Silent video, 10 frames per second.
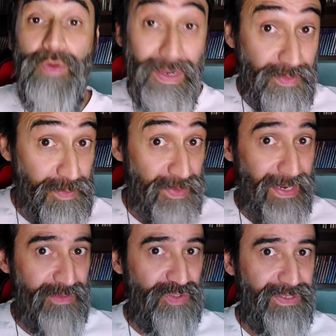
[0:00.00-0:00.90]
Agora vamos
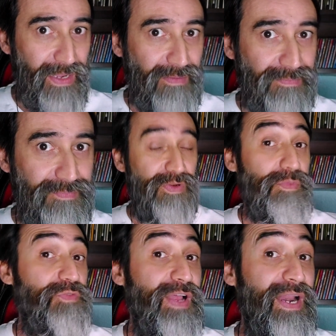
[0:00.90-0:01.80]
falar de quem?
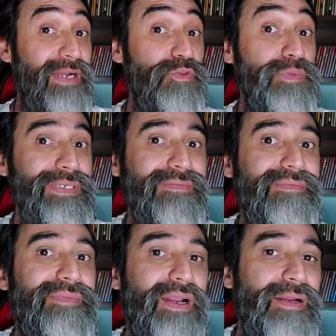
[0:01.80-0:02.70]
Vamos falar do
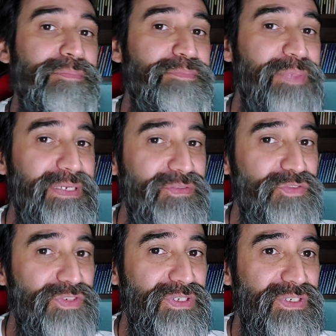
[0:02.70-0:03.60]

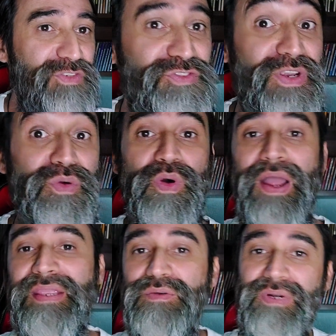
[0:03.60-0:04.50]
intérprete. Chegou
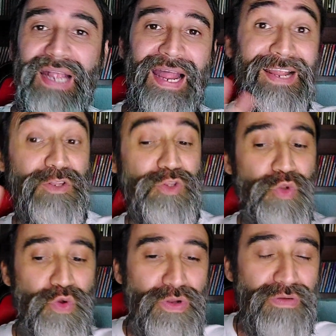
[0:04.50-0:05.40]
aí um cara
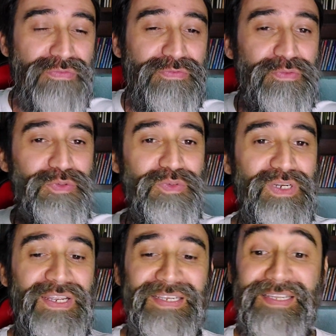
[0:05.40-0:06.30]

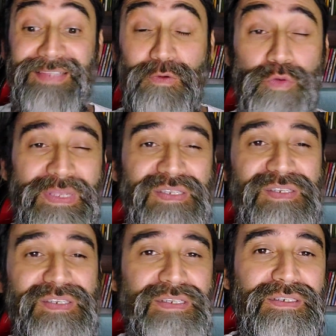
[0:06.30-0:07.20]
novo que está
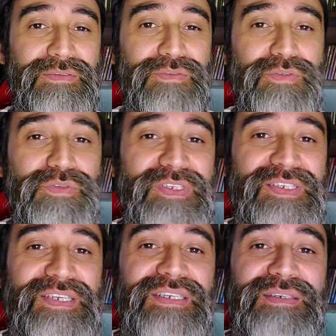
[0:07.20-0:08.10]
começando no
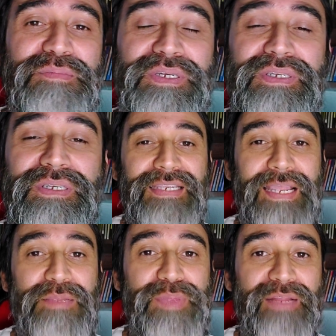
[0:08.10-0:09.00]
samba e
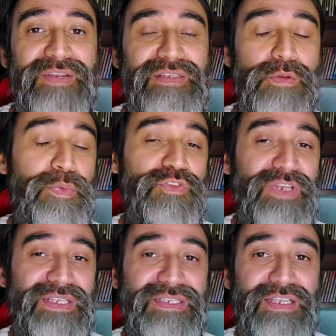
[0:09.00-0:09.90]
a Imperatriz
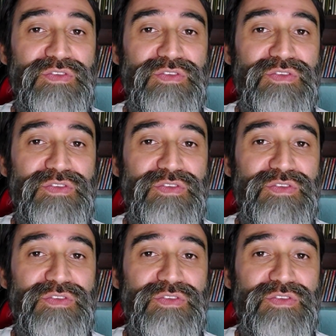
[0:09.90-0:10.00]
Leopoldinense